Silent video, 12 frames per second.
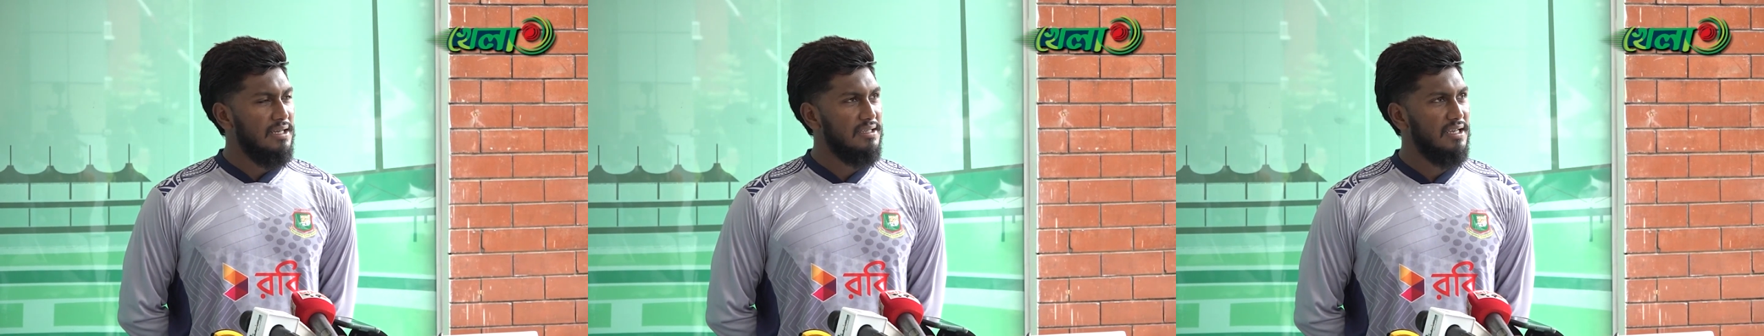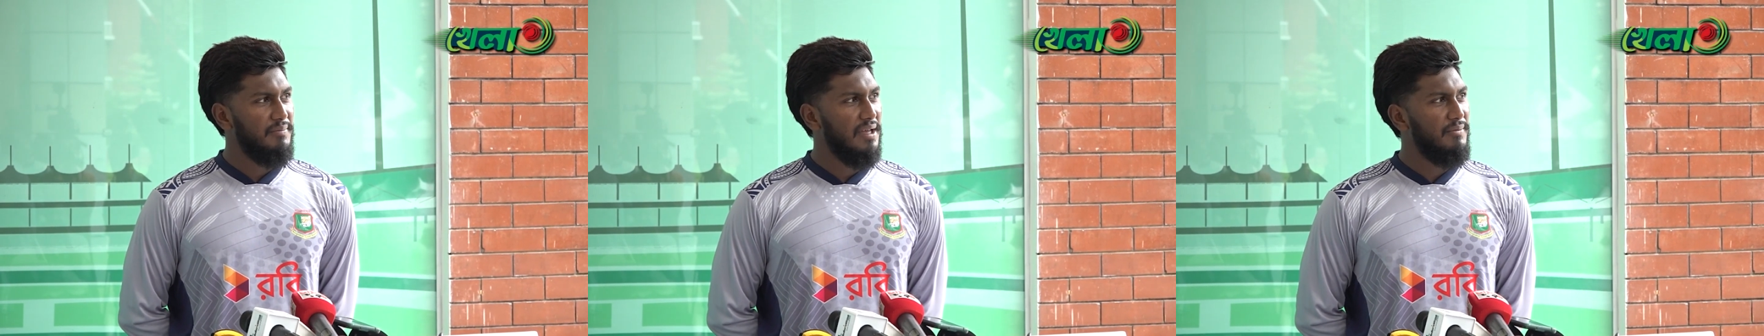
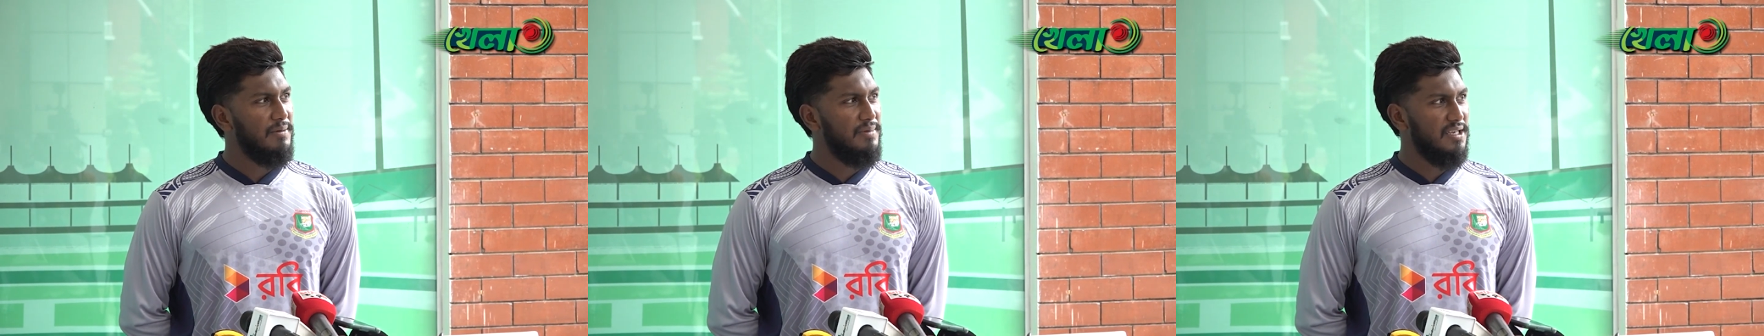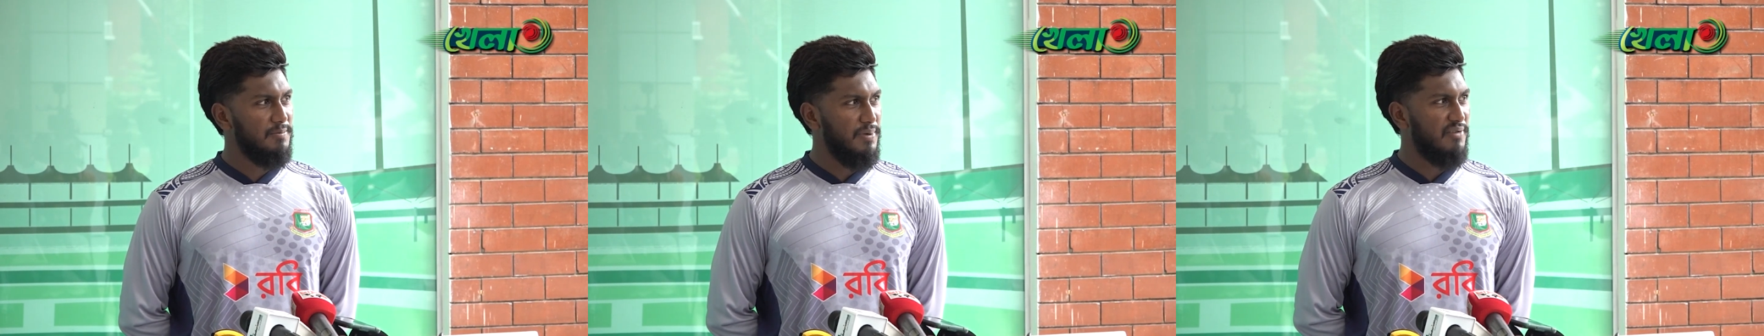যে আমি আমার
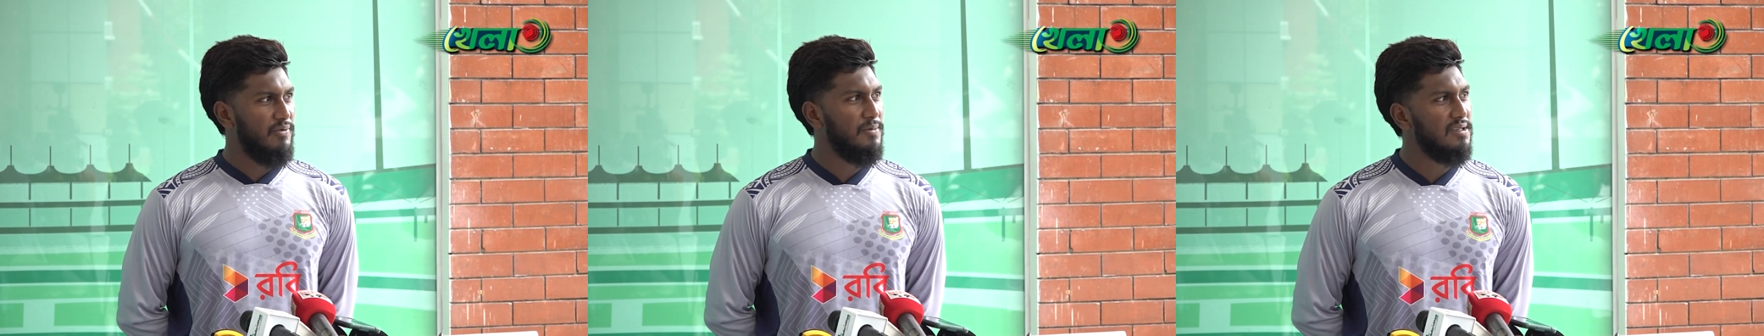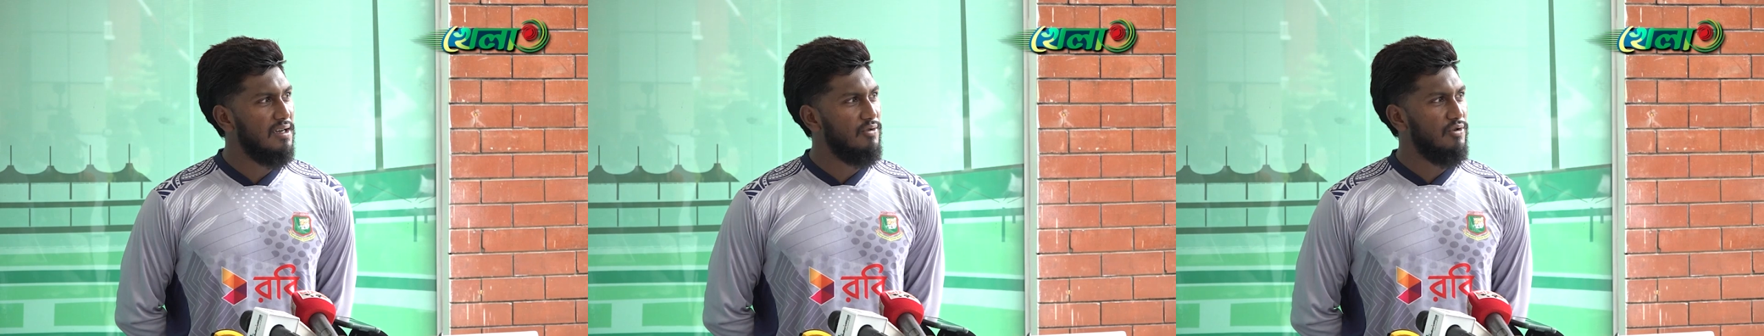বেস্ট
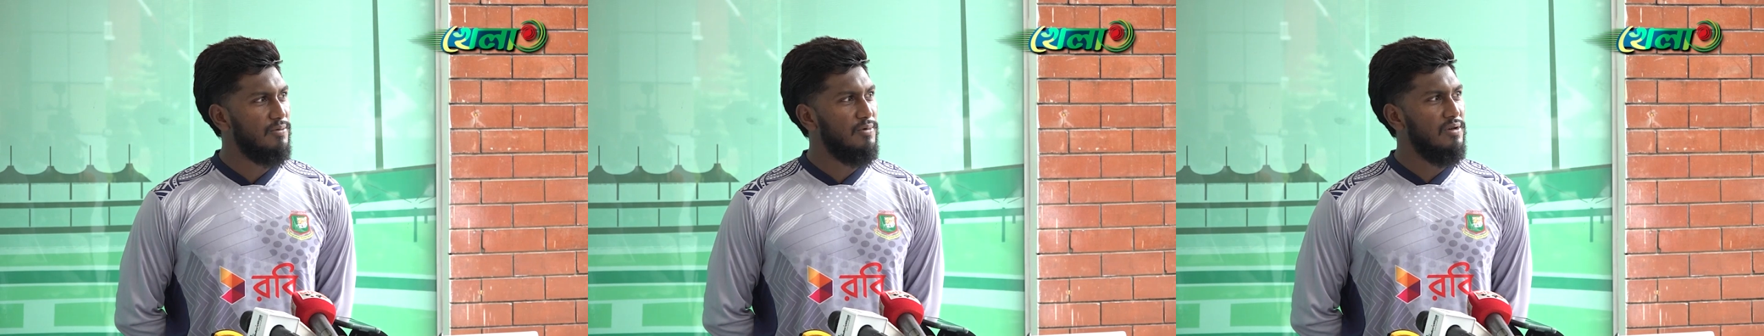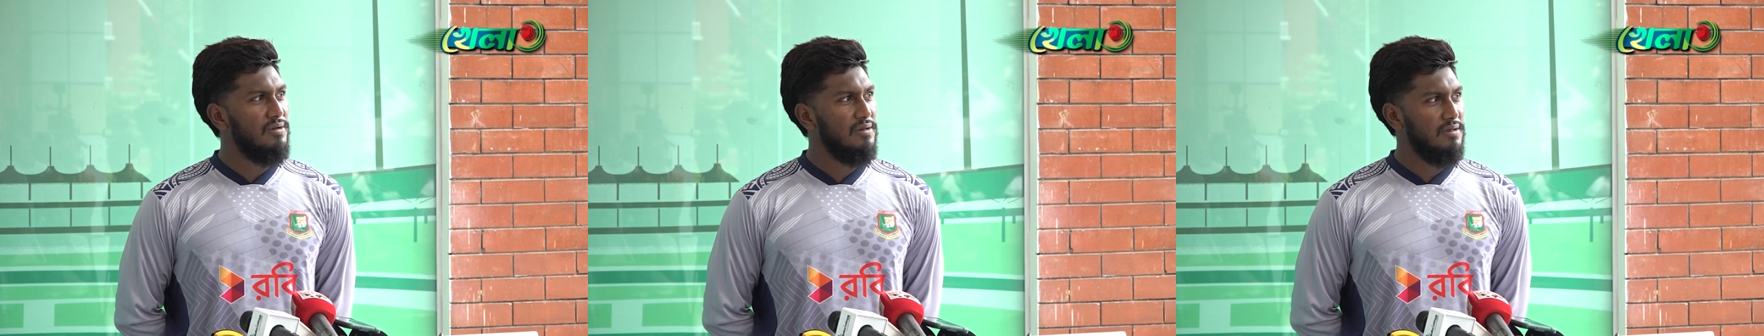পারফরমেন্সটা করব
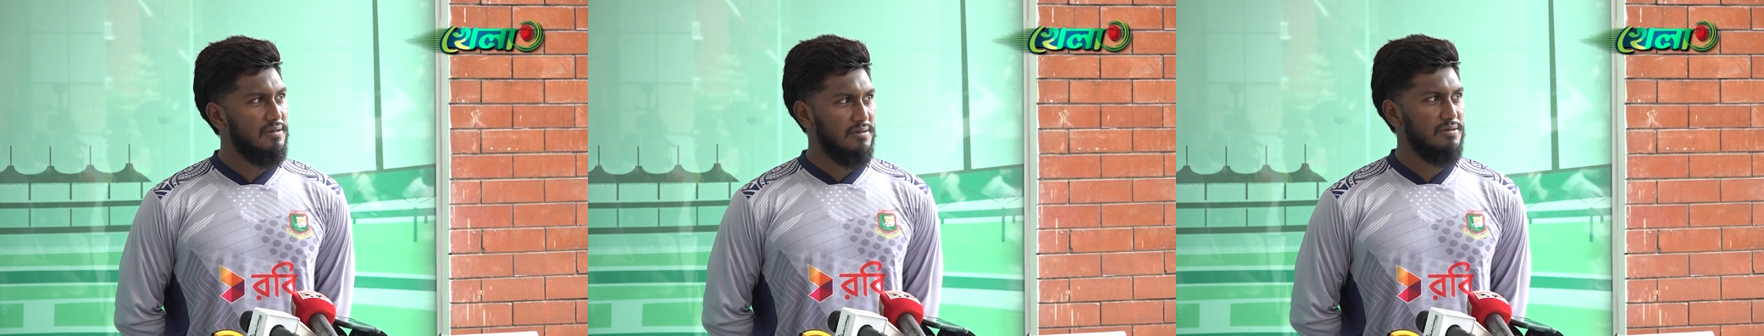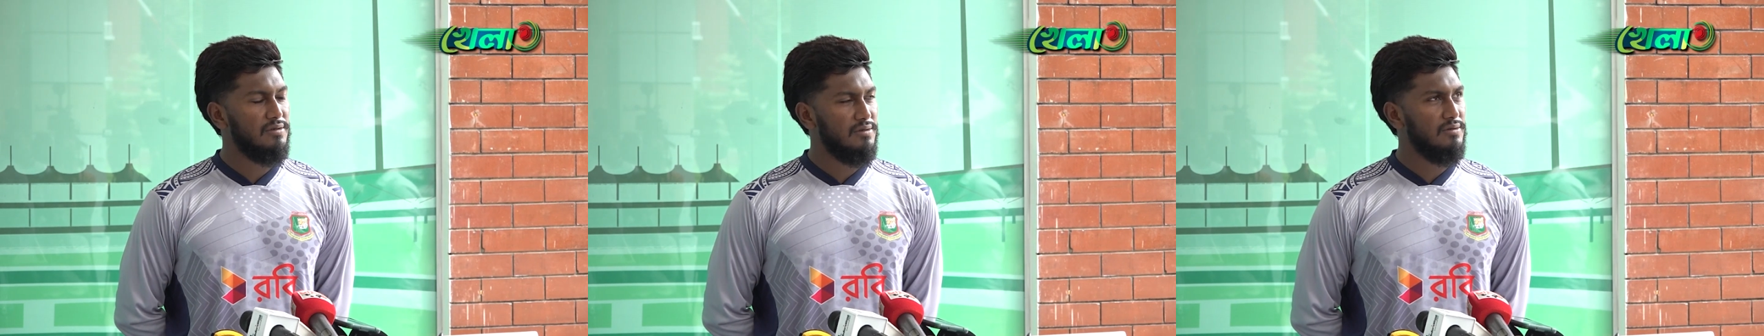
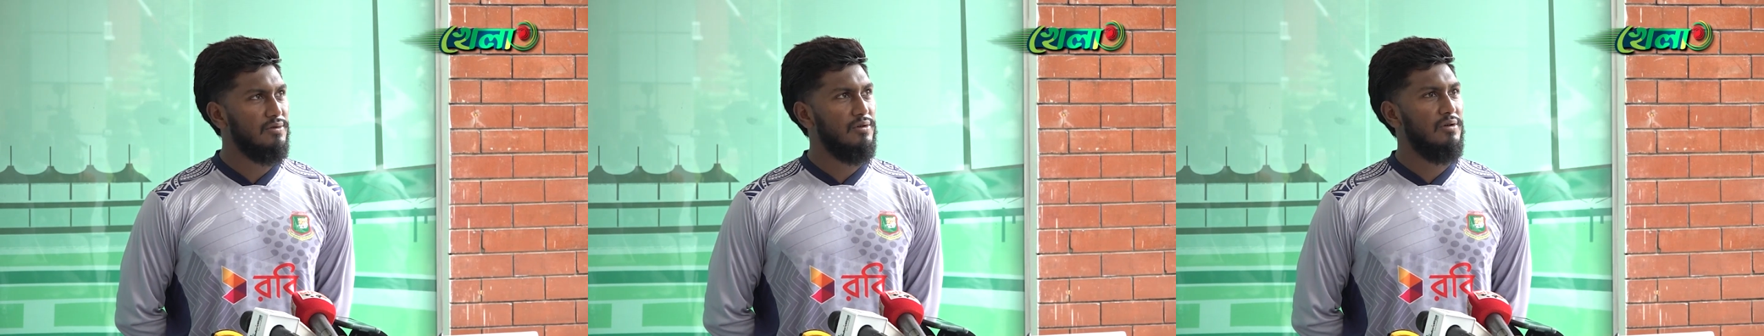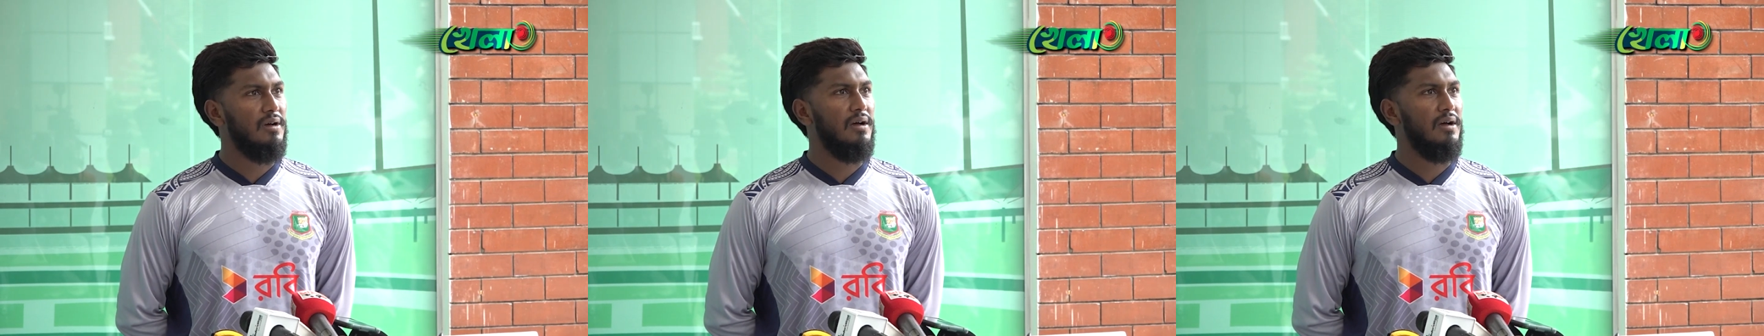তো